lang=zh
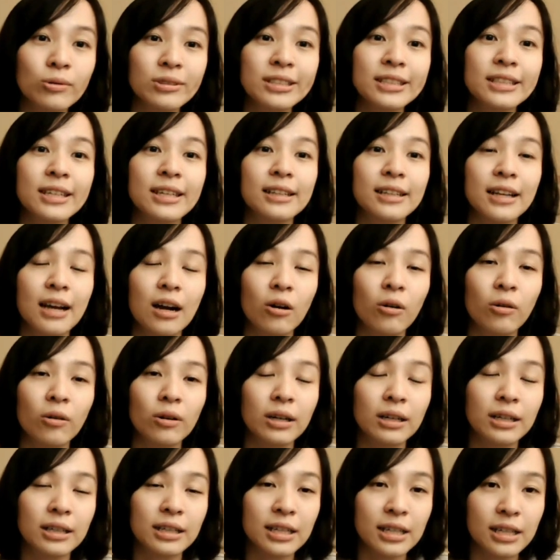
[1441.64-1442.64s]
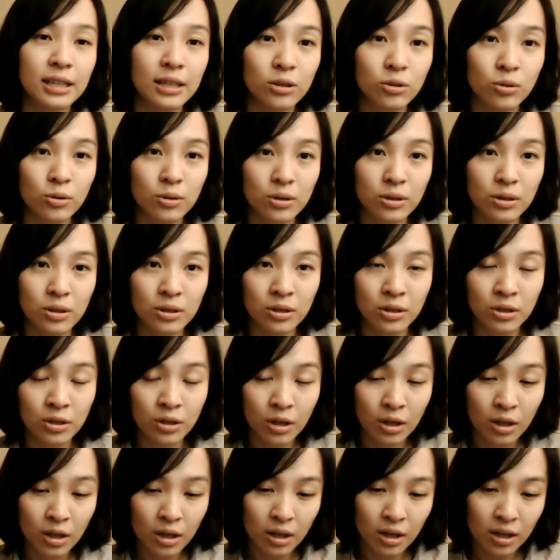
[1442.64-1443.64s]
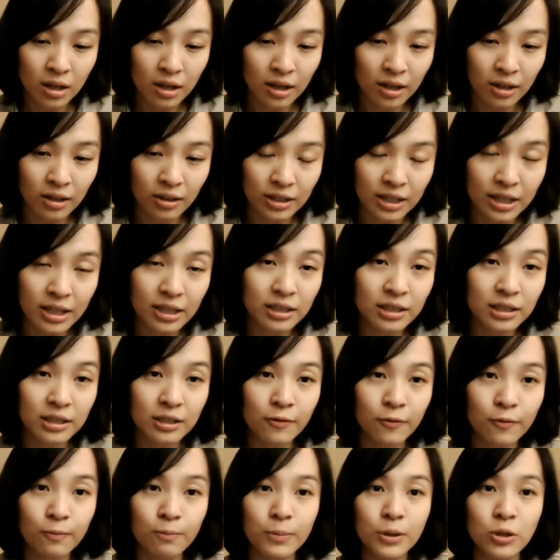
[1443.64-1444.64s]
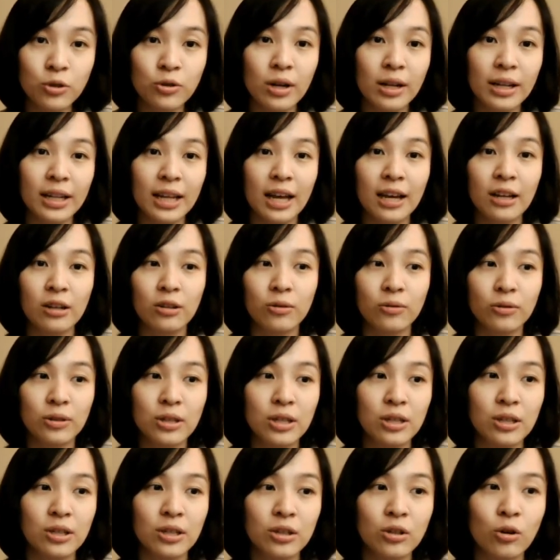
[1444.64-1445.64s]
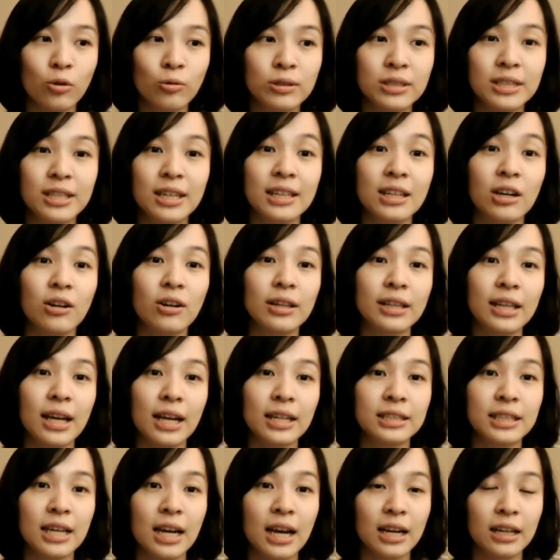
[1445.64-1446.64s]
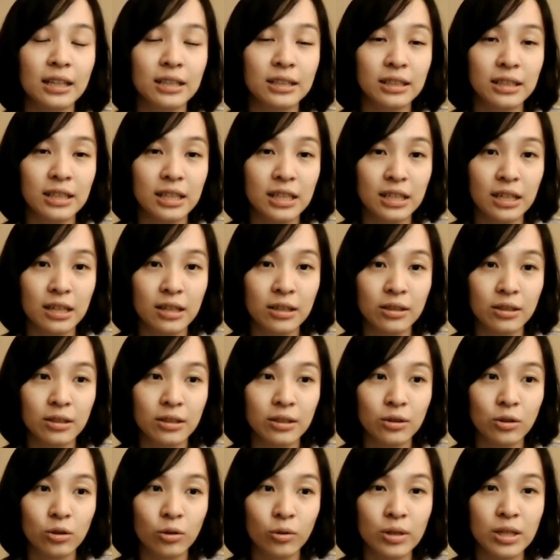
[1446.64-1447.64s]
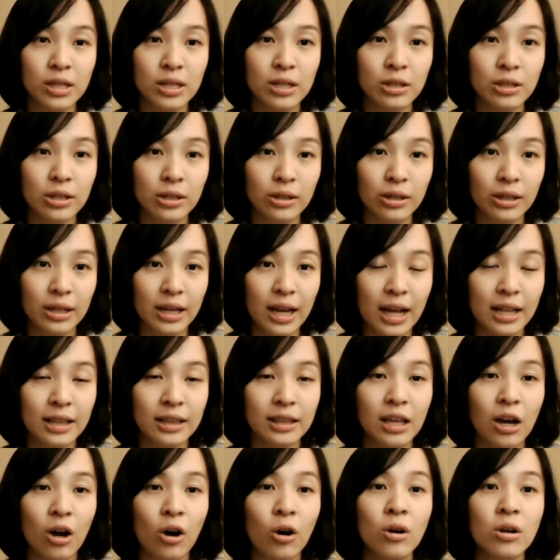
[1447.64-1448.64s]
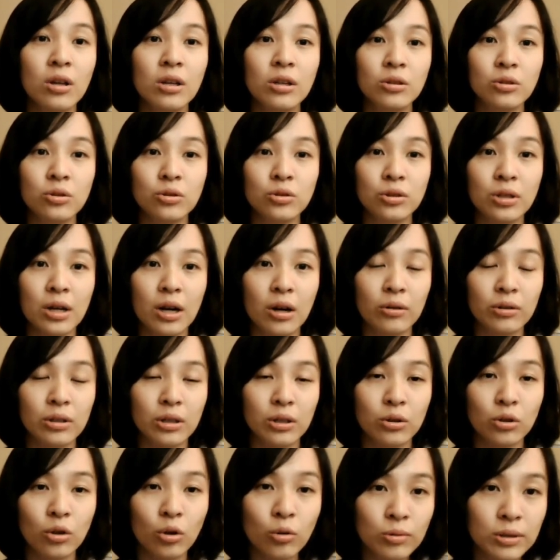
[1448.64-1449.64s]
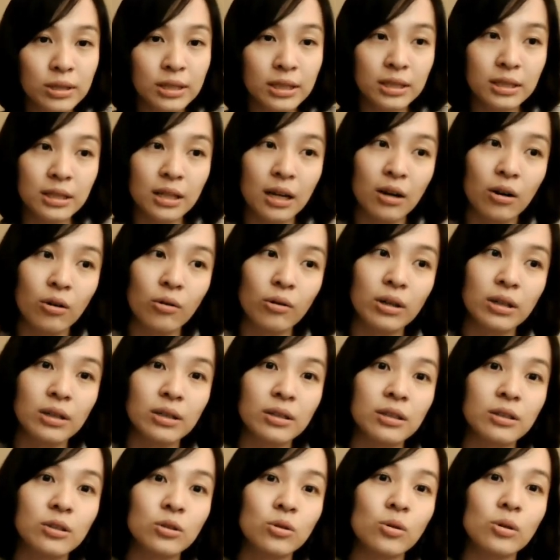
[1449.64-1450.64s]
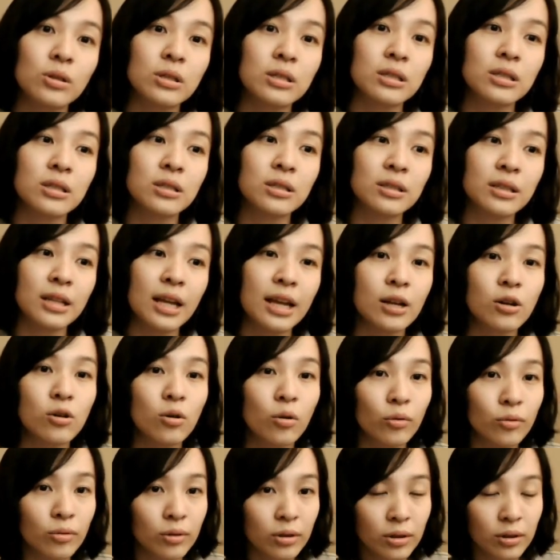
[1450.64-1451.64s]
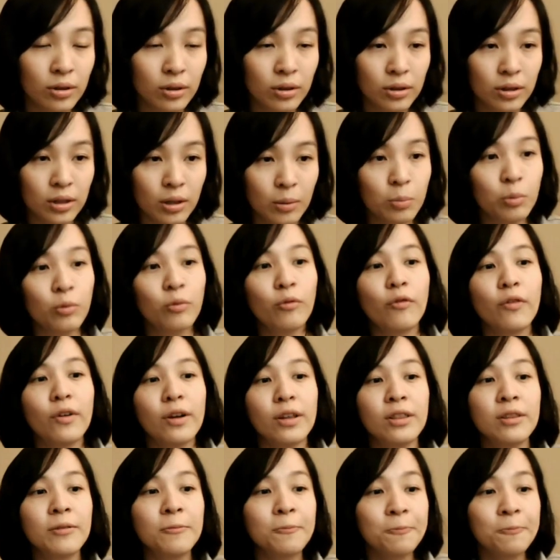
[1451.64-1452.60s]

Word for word: 献，然后可以就是呃，一个是必须让大家很容易贡献，然后让大家可以很容易的看到需要的东西，然后跟就是内容的部分，